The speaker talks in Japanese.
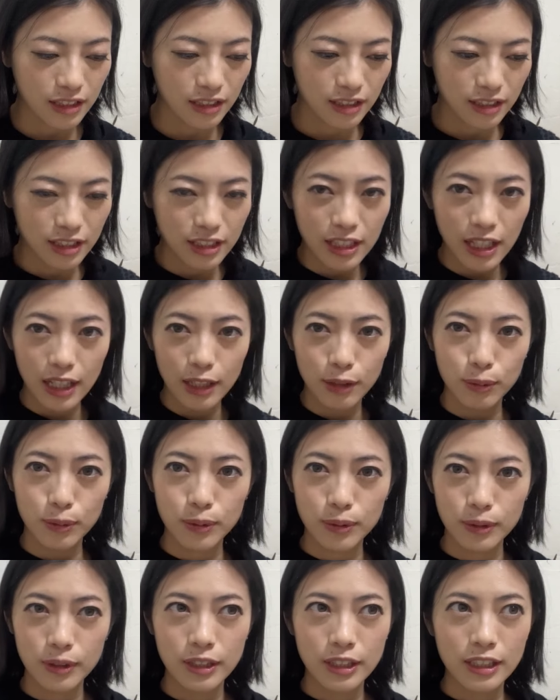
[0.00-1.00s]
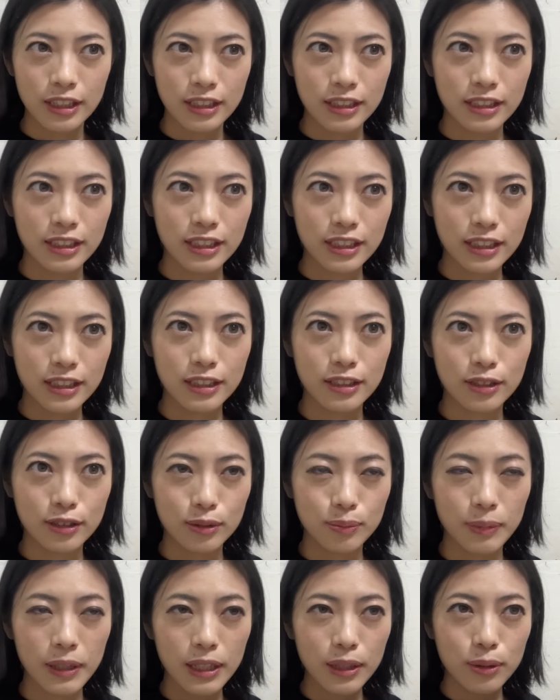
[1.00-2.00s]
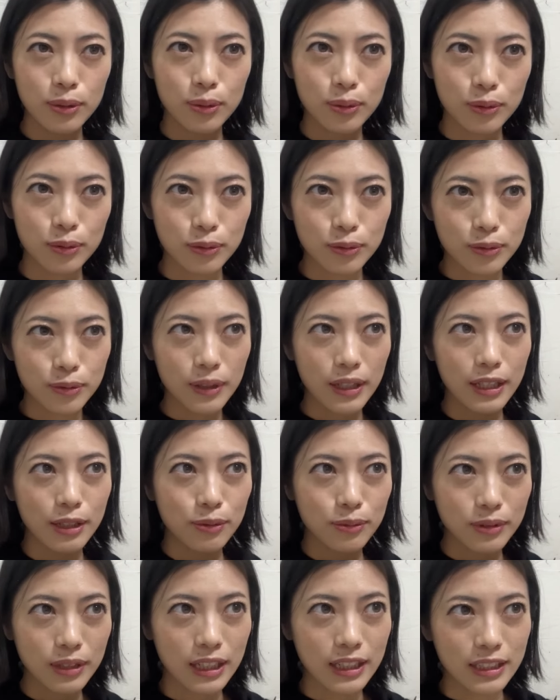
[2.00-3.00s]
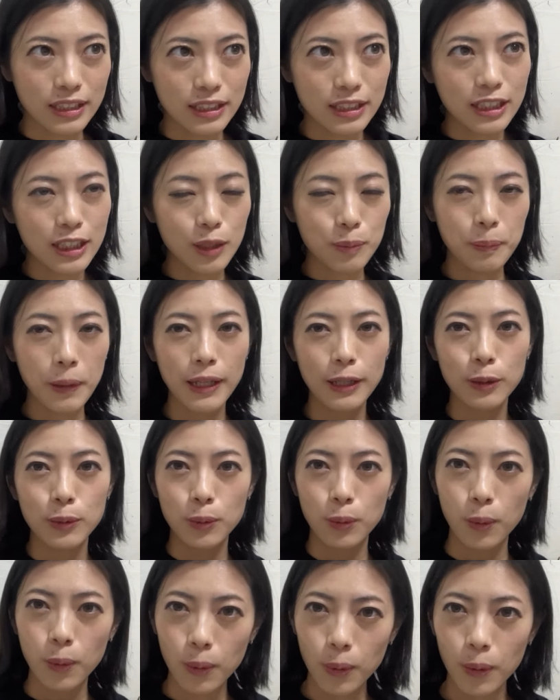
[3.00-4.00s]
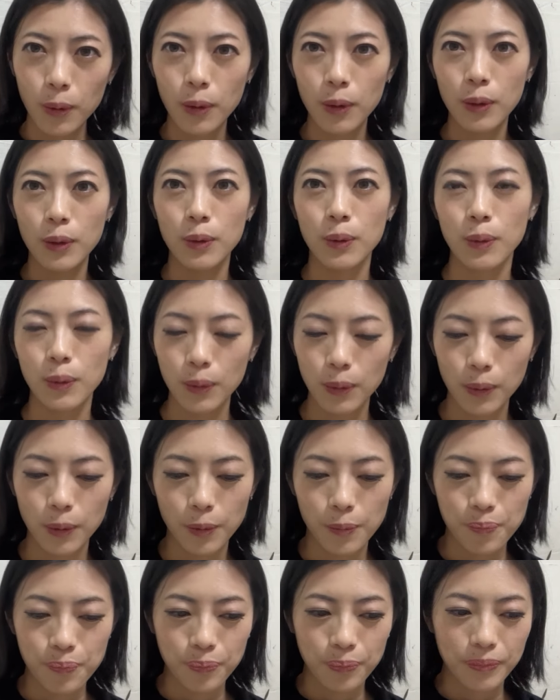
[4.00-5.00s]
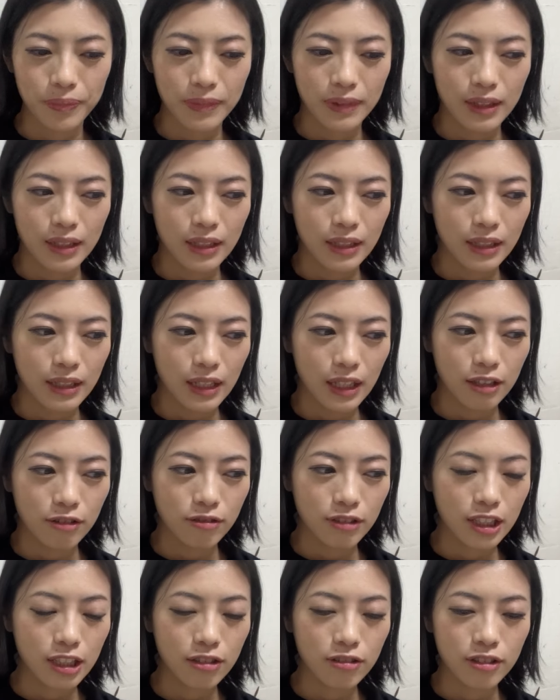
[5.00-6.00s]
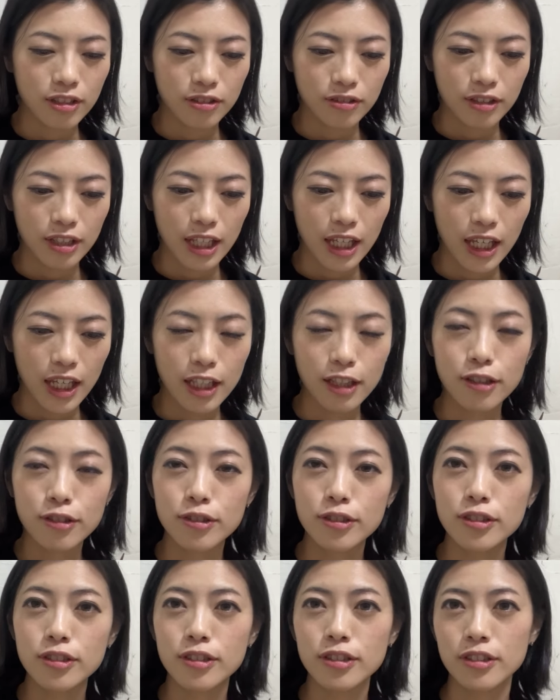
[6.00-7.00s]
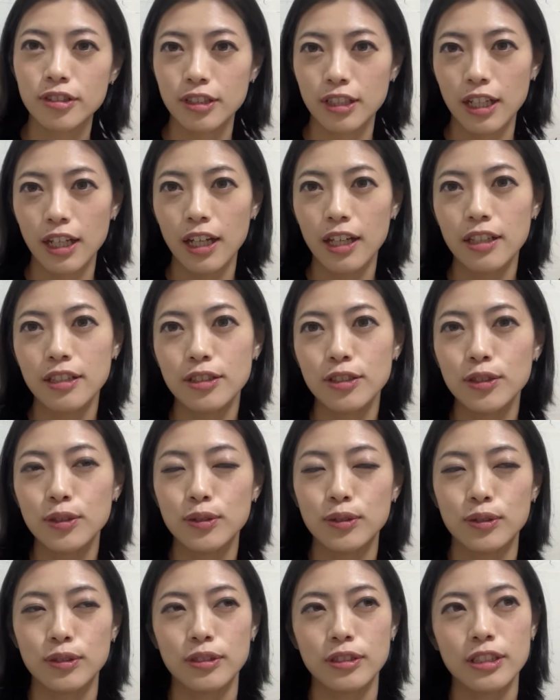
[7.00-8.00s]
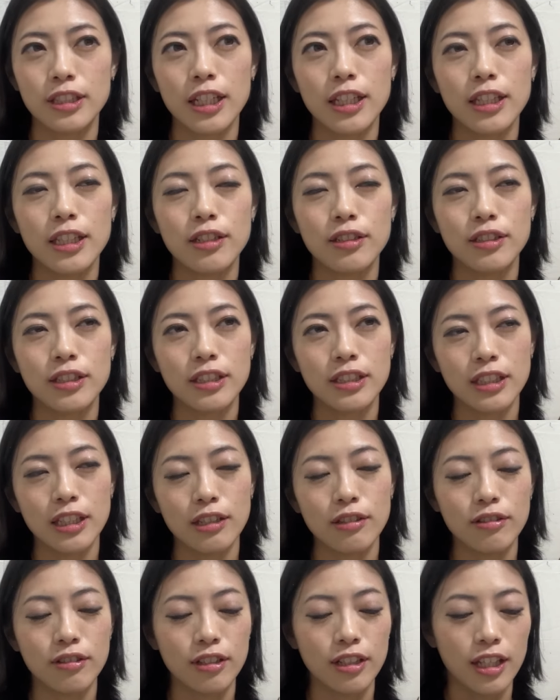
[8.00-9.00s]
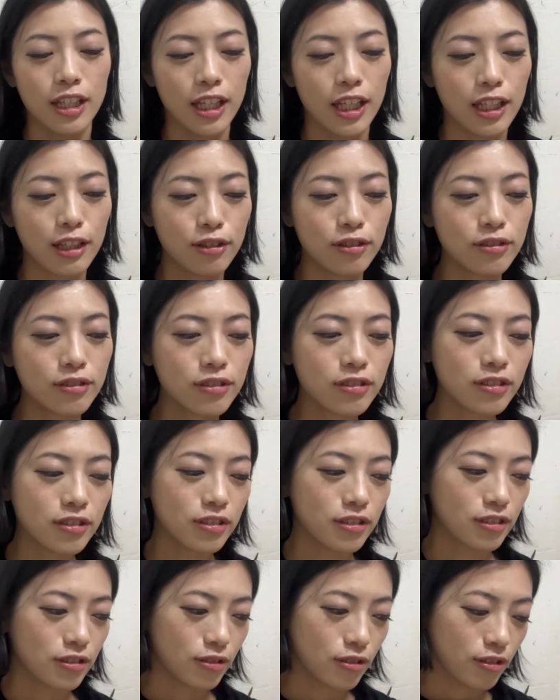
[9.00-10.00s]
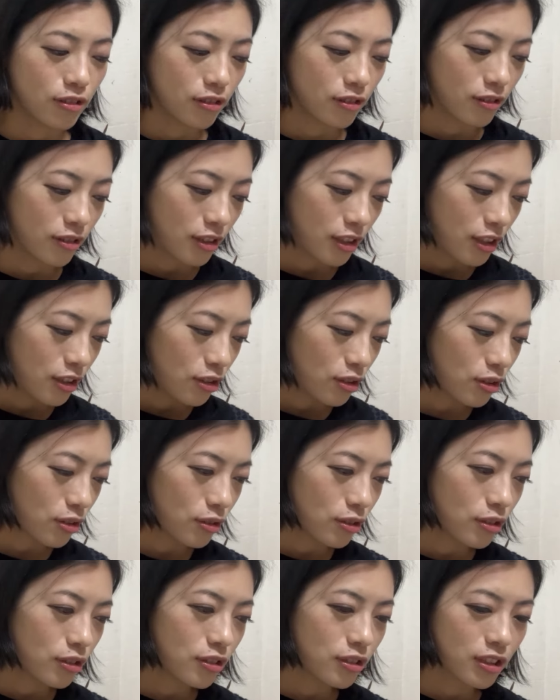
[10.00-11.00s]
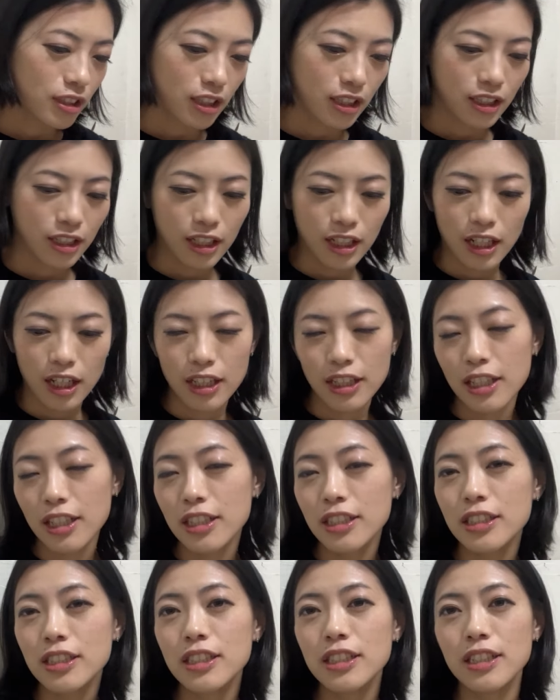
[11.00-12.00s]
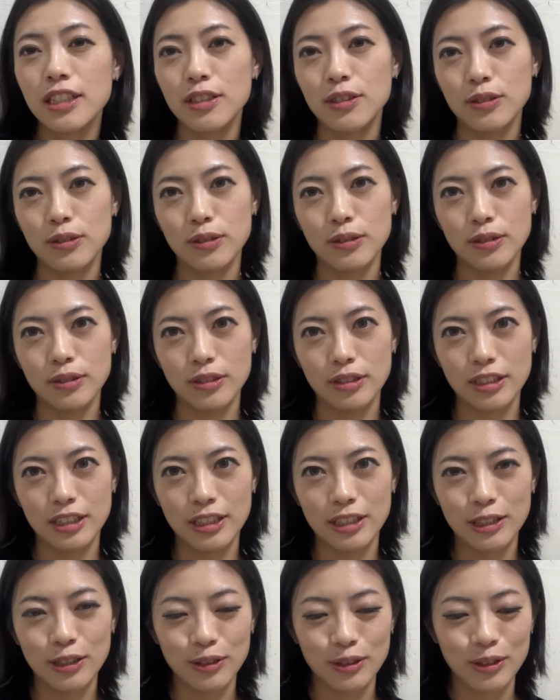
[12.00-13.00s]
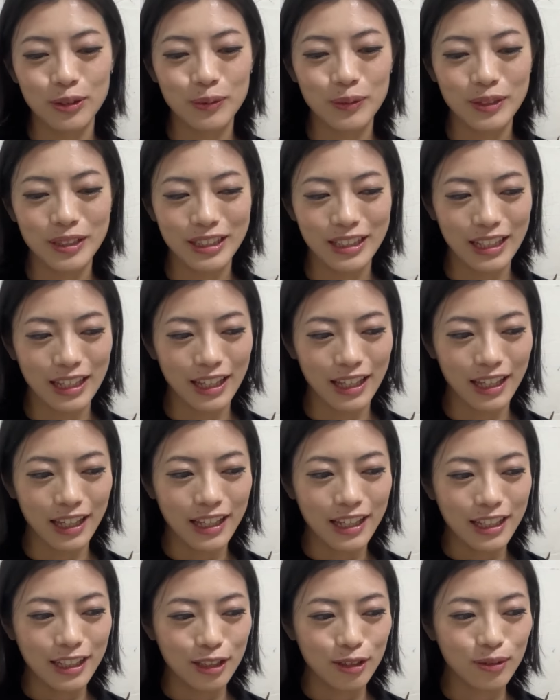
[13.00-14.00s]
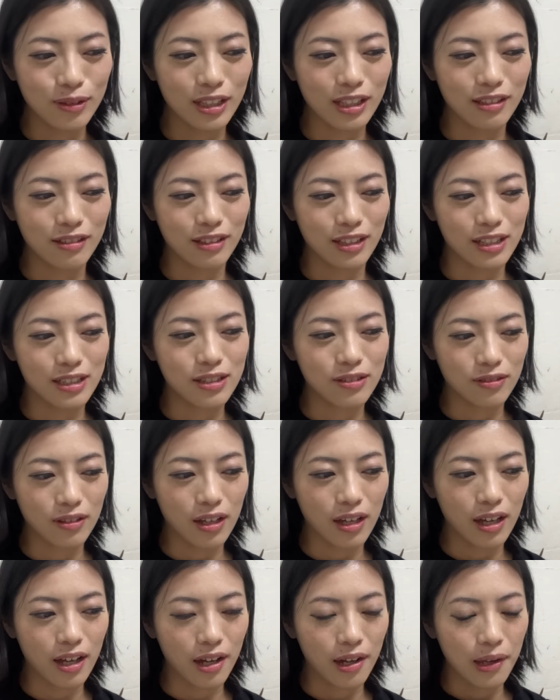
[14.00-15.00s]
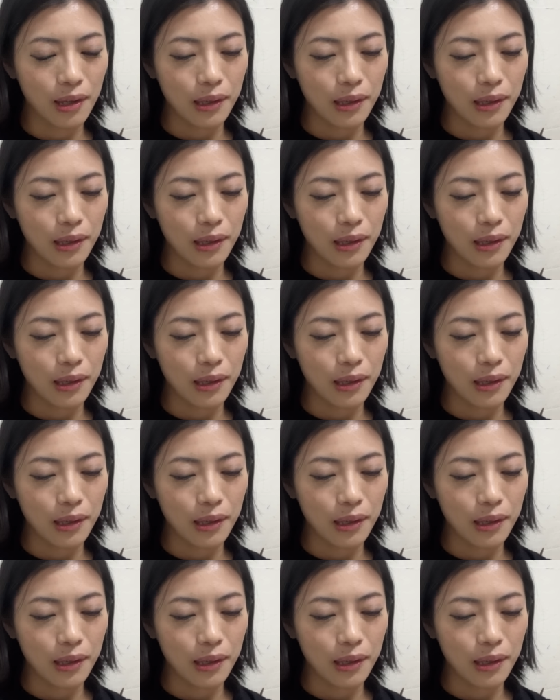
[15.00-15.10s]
下のシーツ、ベッドの上の敷きパッドをニトリのね N クールとかそういうのを使ってるんですけど、 N クールをちょっと古くなったから新しい N クールにしようと思って、去年の夏は